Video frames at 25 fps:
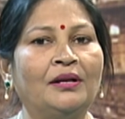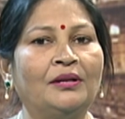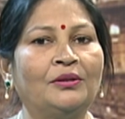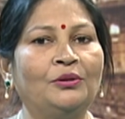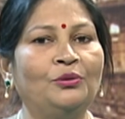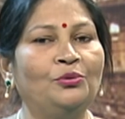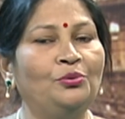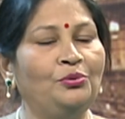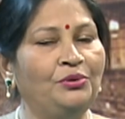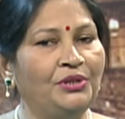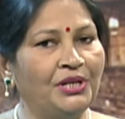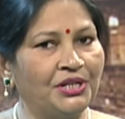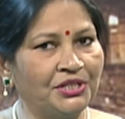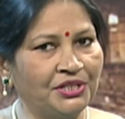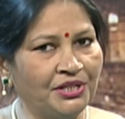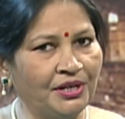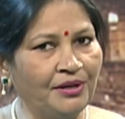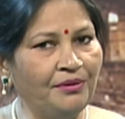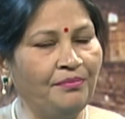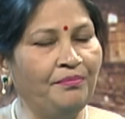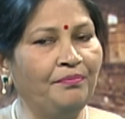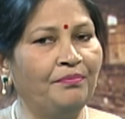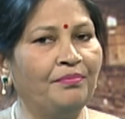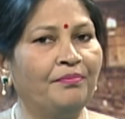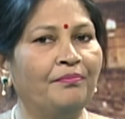
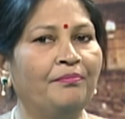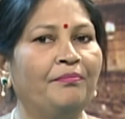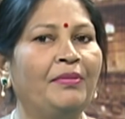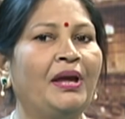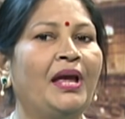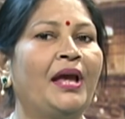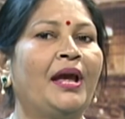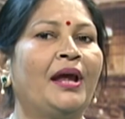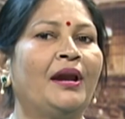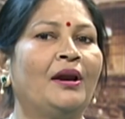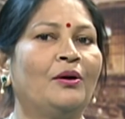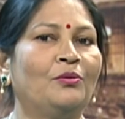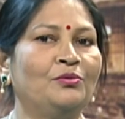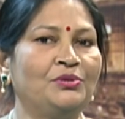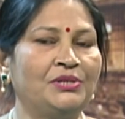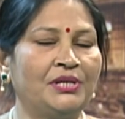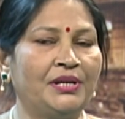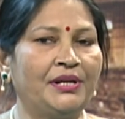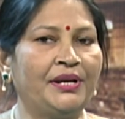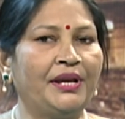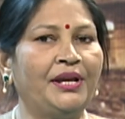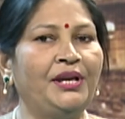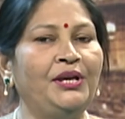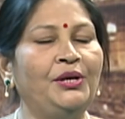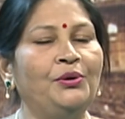दूरदर्शन में अनाउंसर
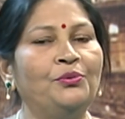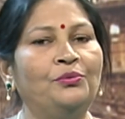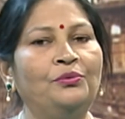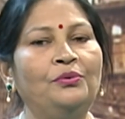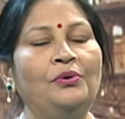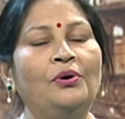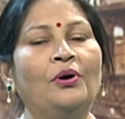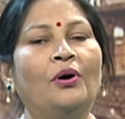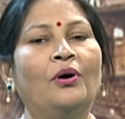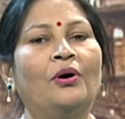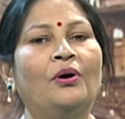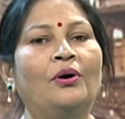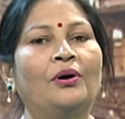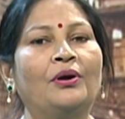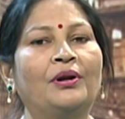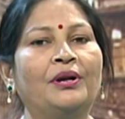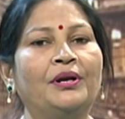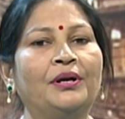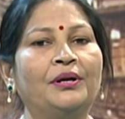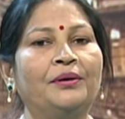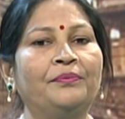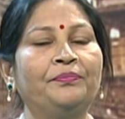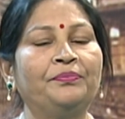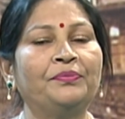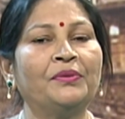रही हूँ और
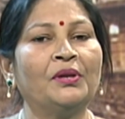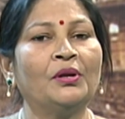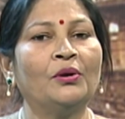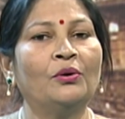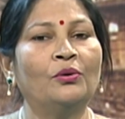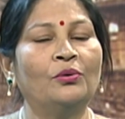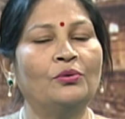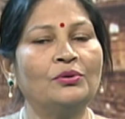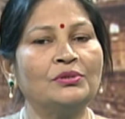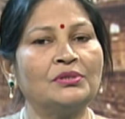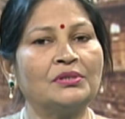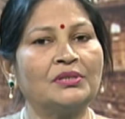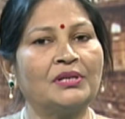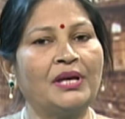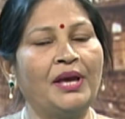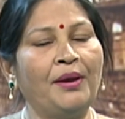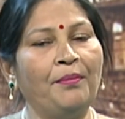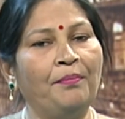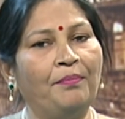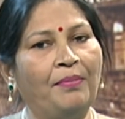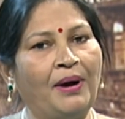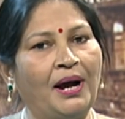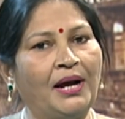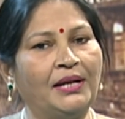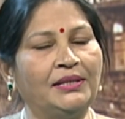उसके
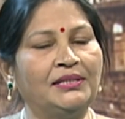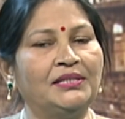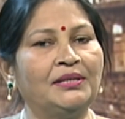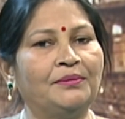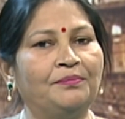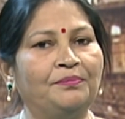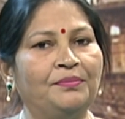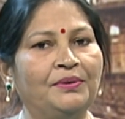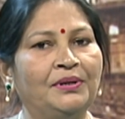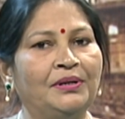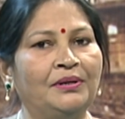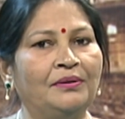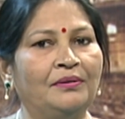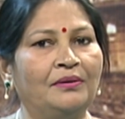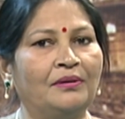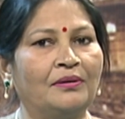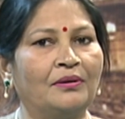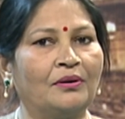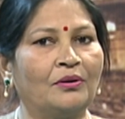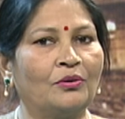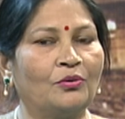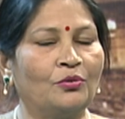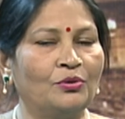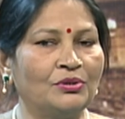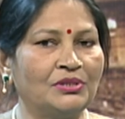बाद जब
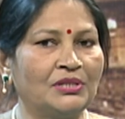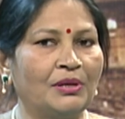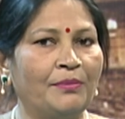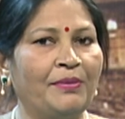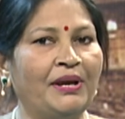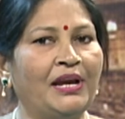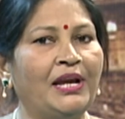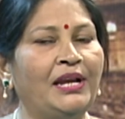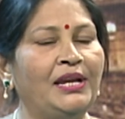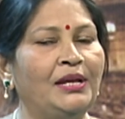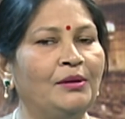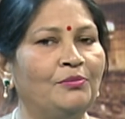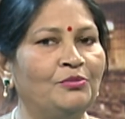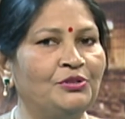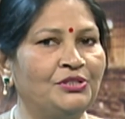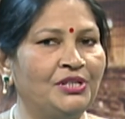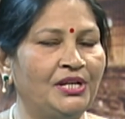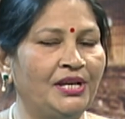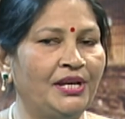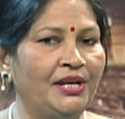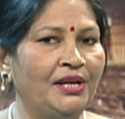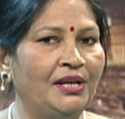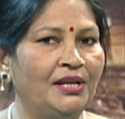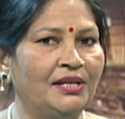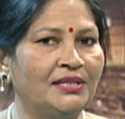कुछ समय के लिए
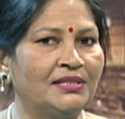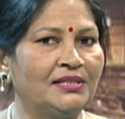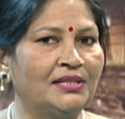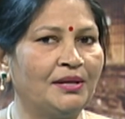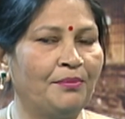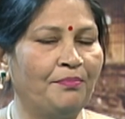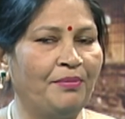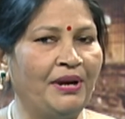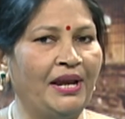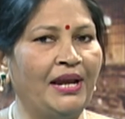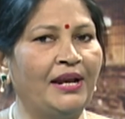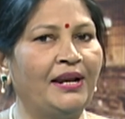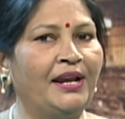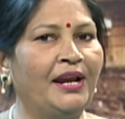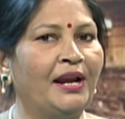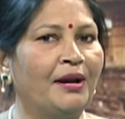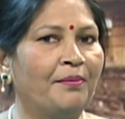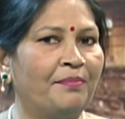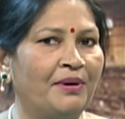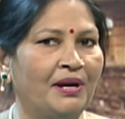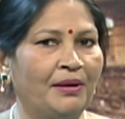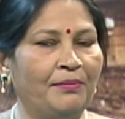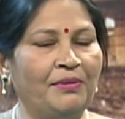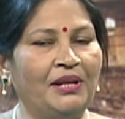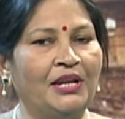मुझे इससे ब्रेक लेना
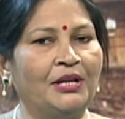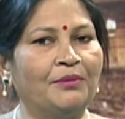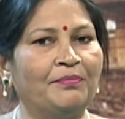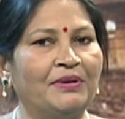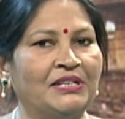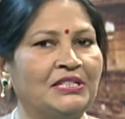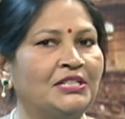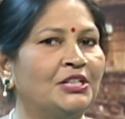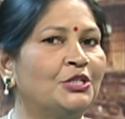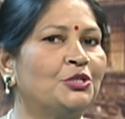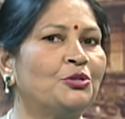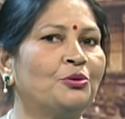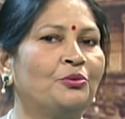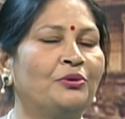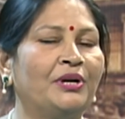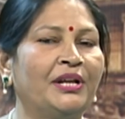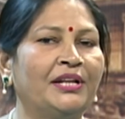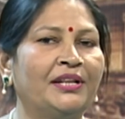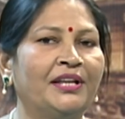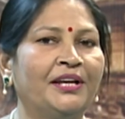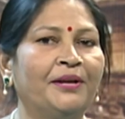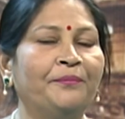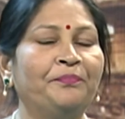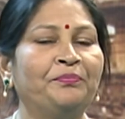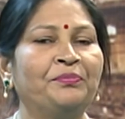पड़ा मेरे बच्चे छोटे
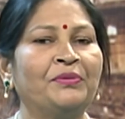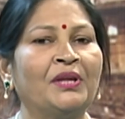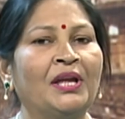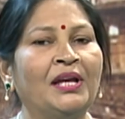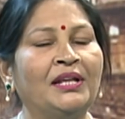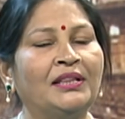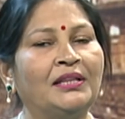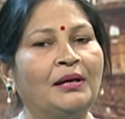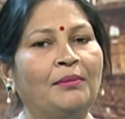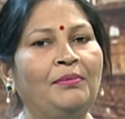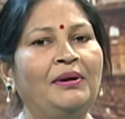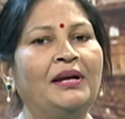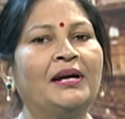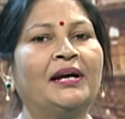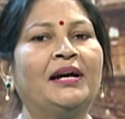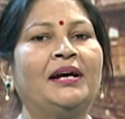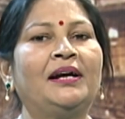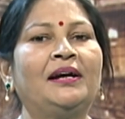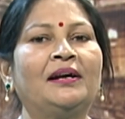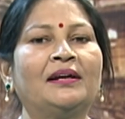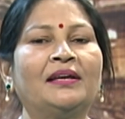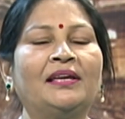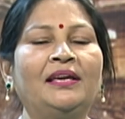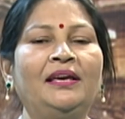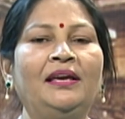थे तब लगा
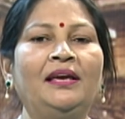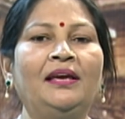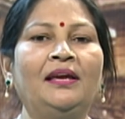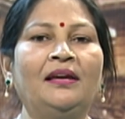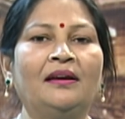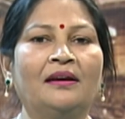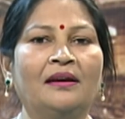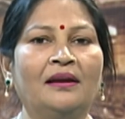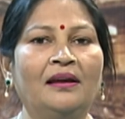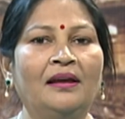कि